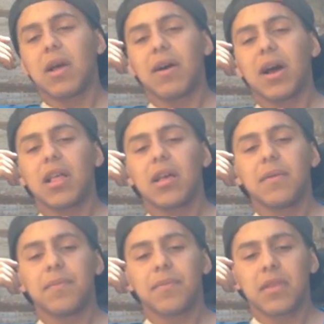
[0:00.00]
la bajada.
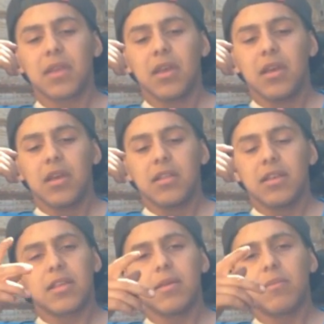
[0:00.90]

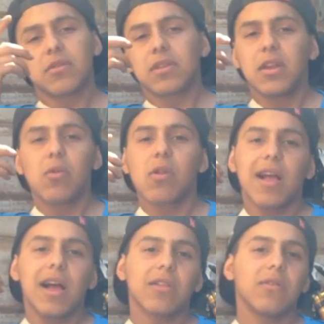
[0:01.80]
Decidimos salir un
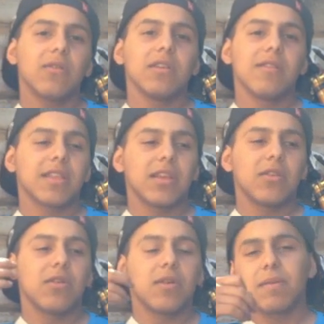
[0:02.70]
rato y
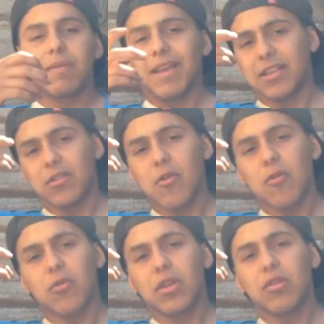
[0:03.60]
divertirnos haciendo
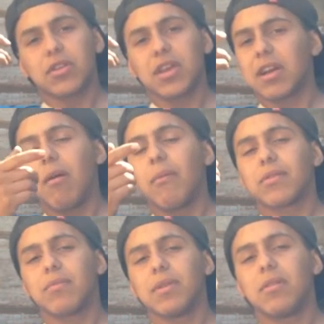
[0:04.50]
trucos de noche. Acabamos de
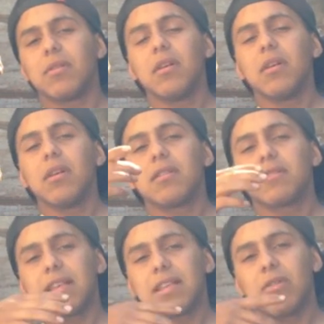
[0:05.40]
hacer un video
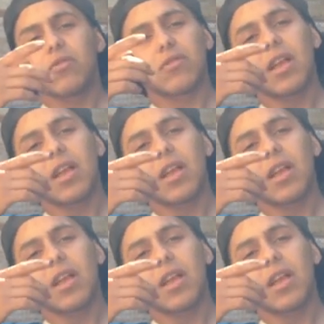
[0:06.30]
haciendo unos